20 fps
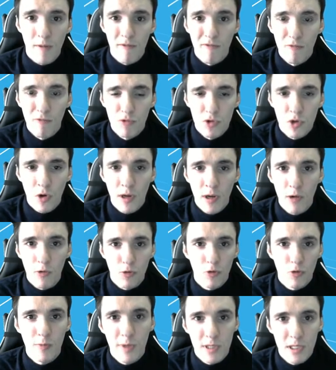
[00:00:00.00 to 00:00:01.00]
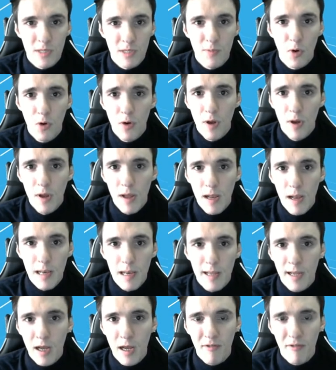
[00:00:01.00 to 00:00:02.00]
vous aurez automatiquement
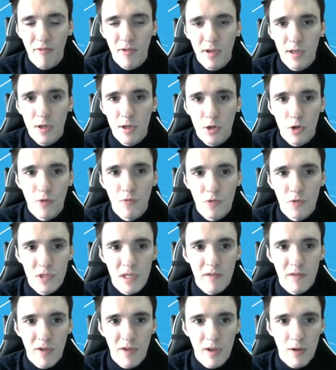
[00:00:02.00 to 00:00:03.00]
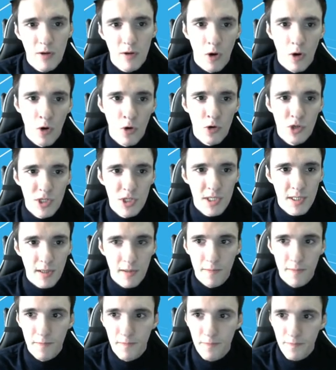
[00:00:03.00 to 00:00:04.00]
les graphiques que vous avez euh, enregistrés.